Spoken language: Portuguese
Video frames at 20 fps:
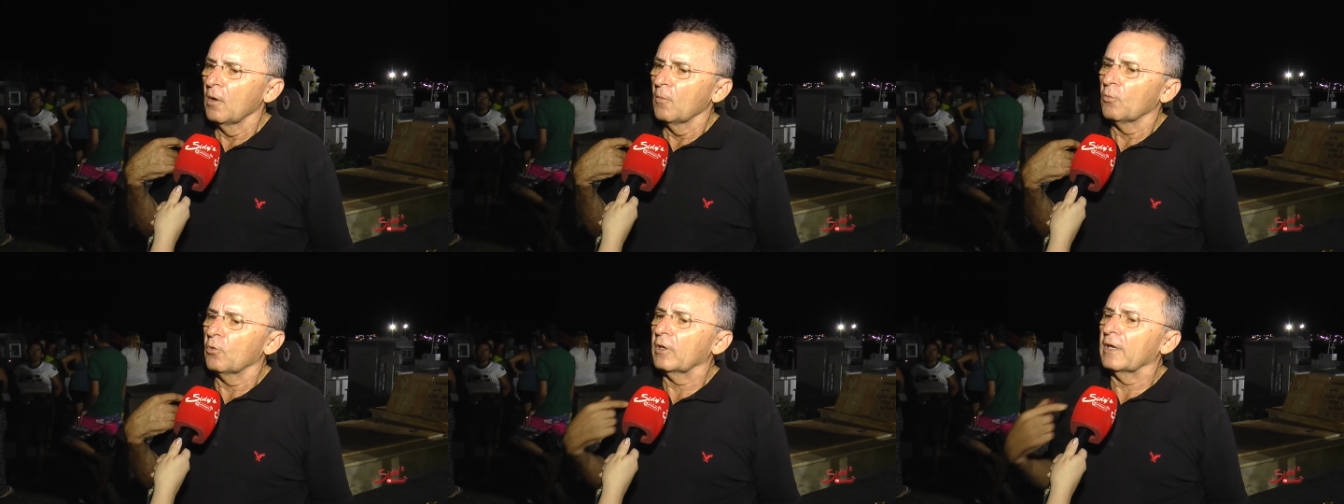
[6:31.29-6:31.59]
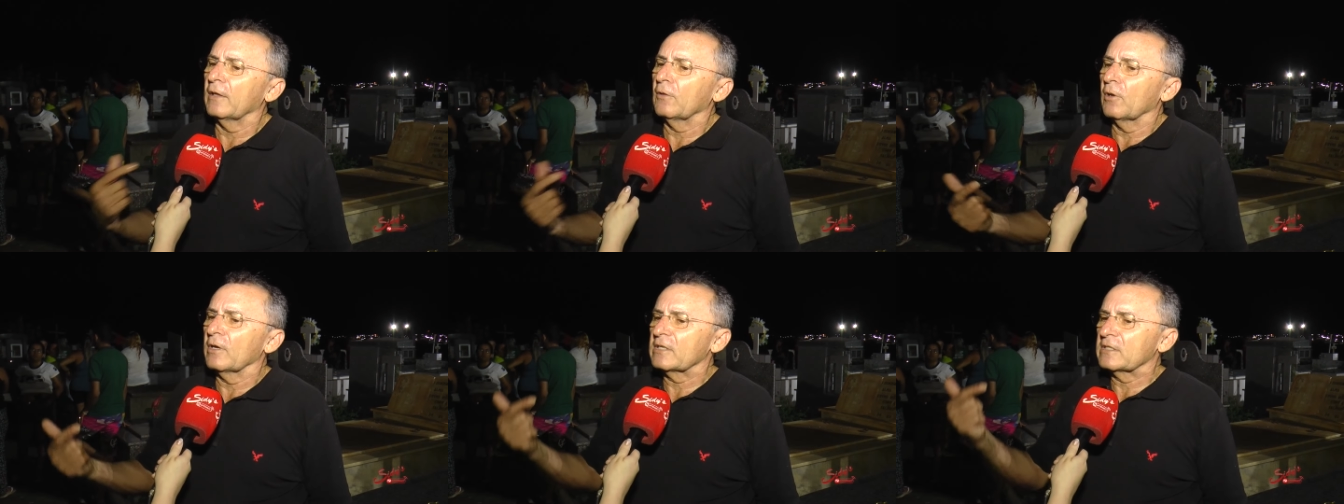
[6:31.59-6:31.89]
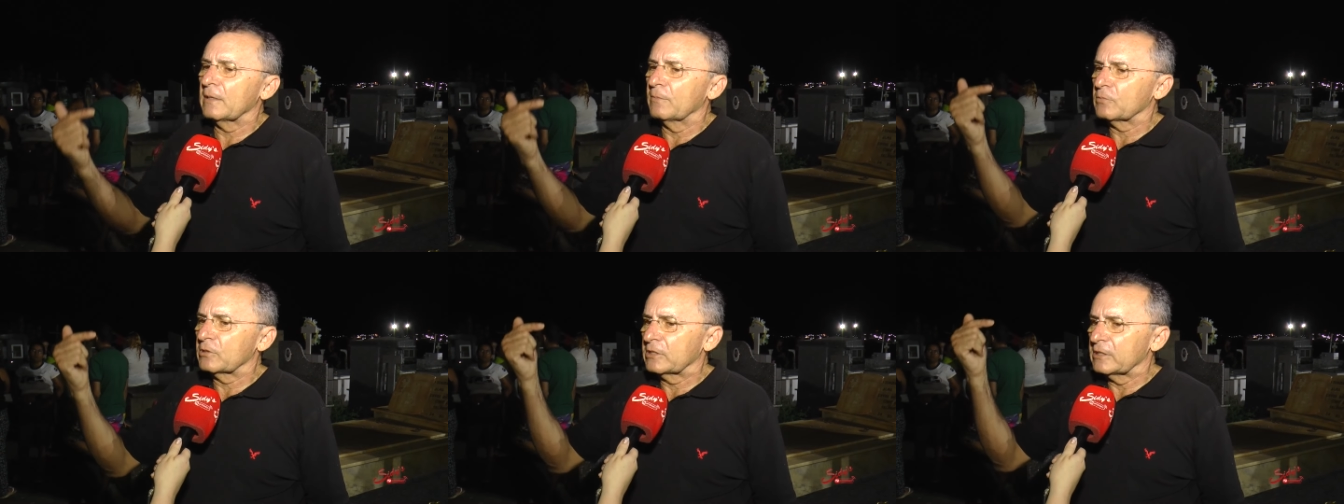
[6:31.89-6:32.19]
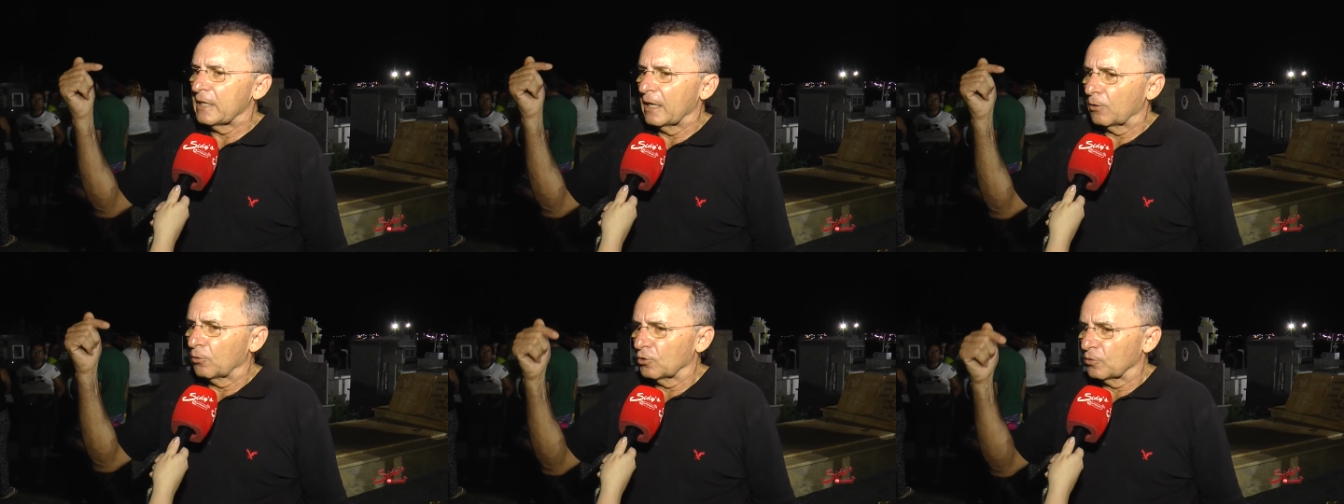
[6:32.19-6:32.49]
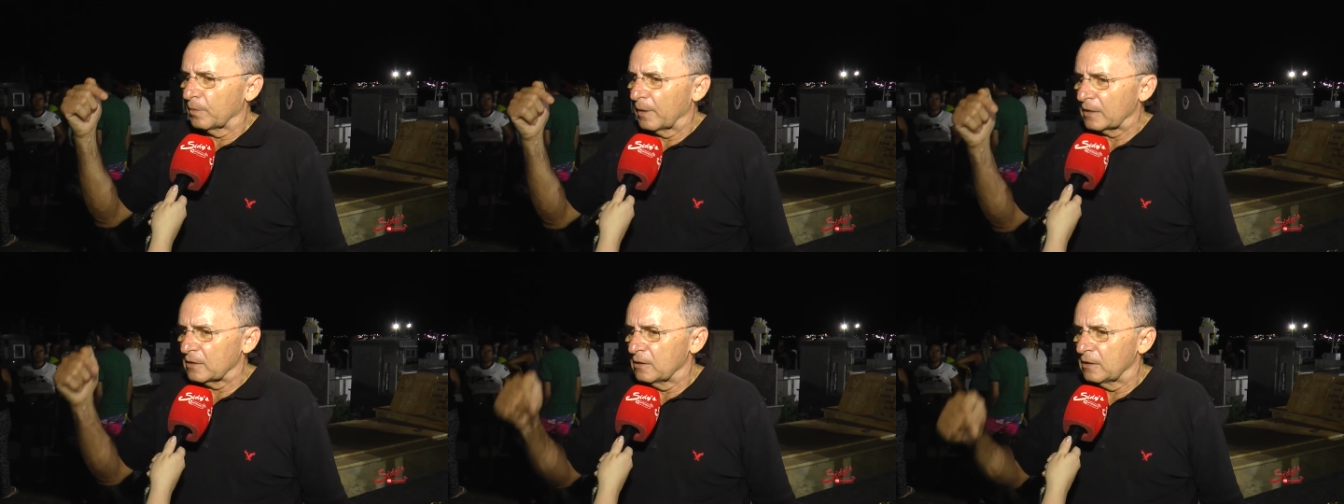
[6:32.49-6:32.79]
Porque nós somos cidadãos
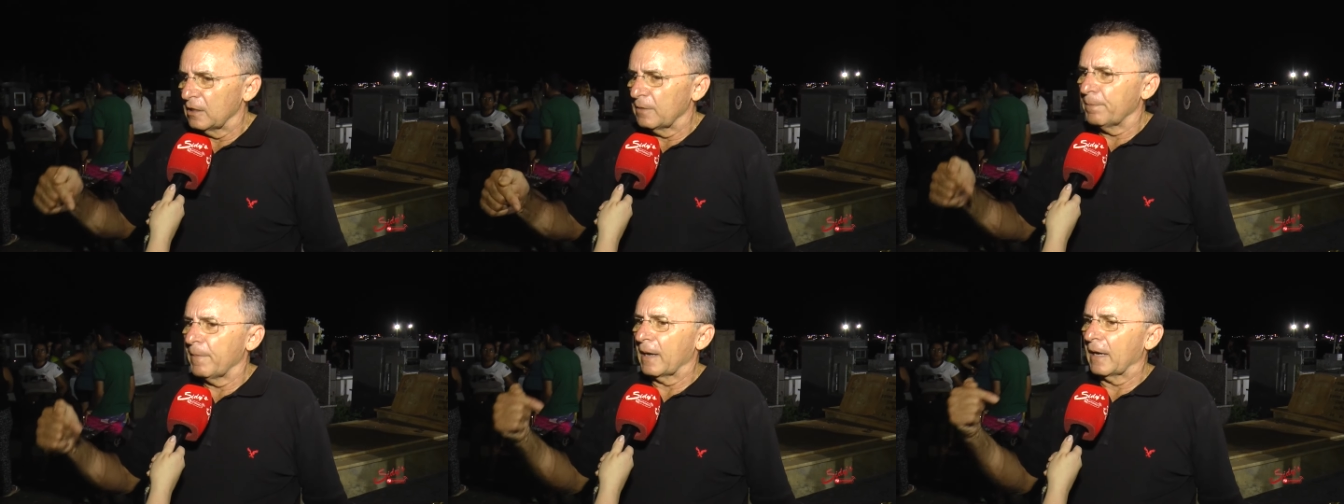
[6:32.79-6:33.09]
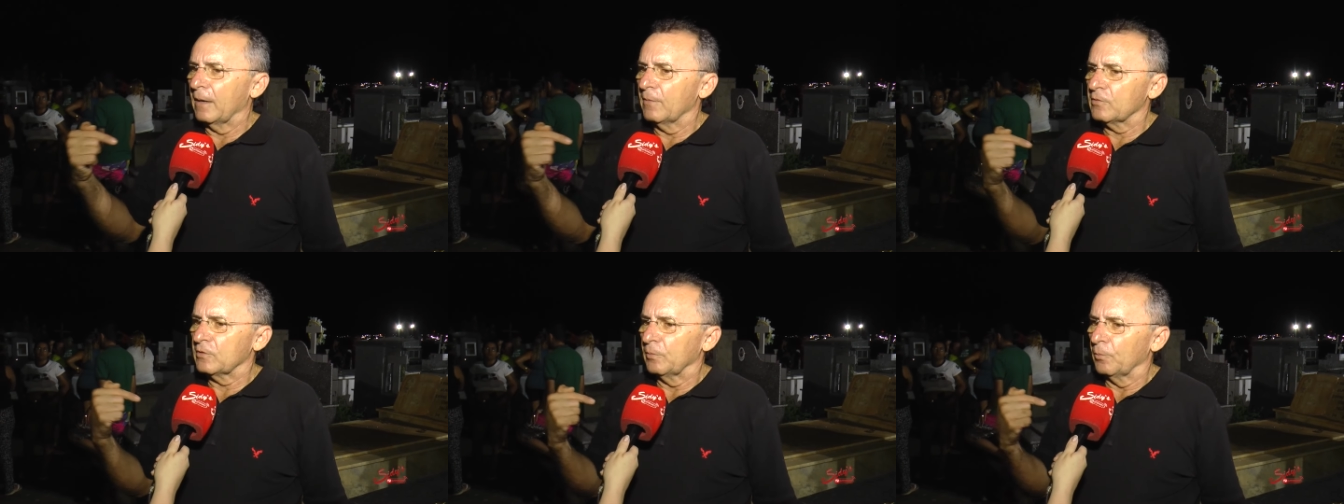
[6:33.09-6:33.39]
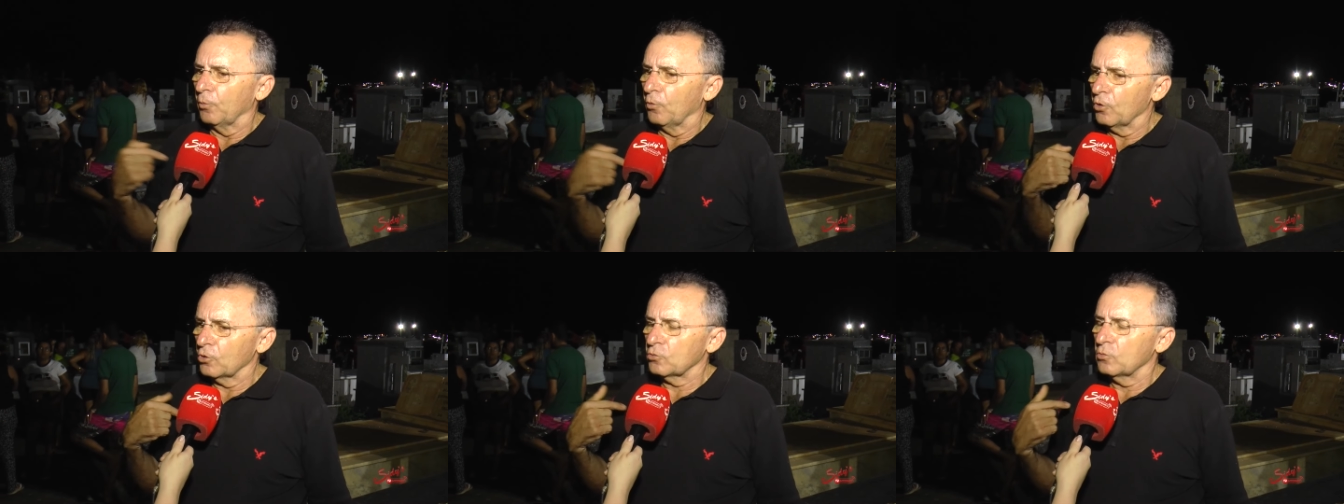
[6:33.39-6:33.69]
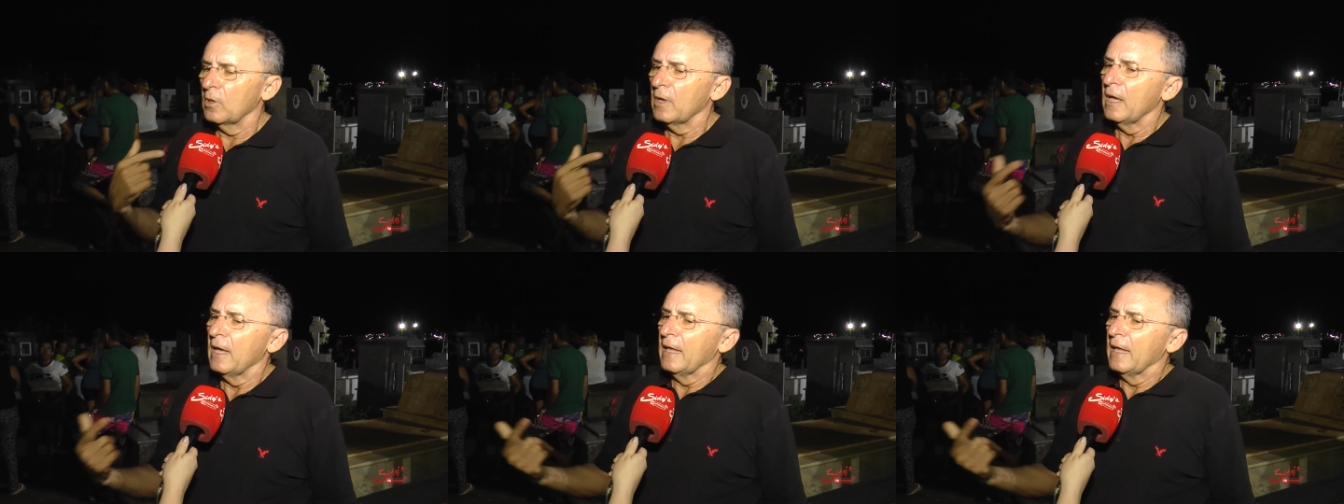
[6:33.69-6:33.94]
brasileiros, pagamos imposto,